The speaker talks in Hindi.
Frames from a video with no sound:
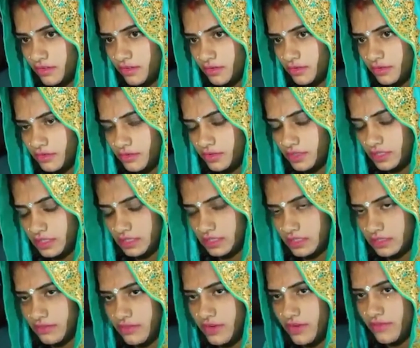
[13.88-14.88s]
जब उसका
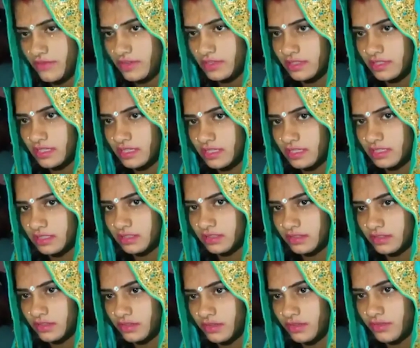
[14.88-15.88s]
घर वापस आए
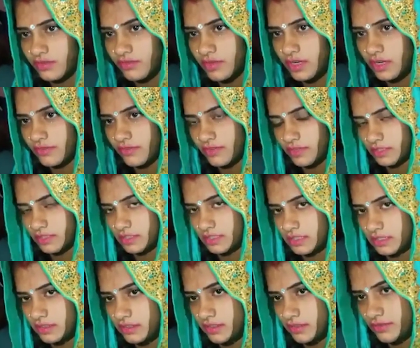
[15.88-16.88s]
तो मारपीट
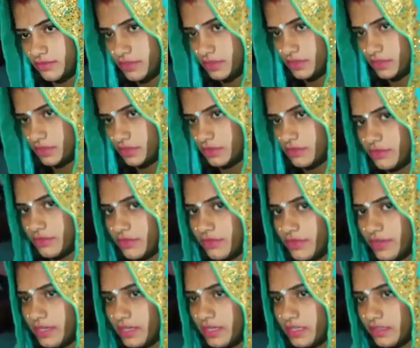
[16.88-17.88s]
कर घर पर रोड
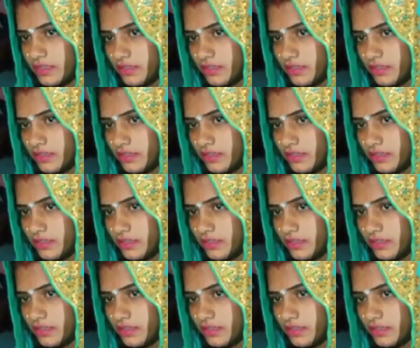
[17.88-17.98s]
पर बिठा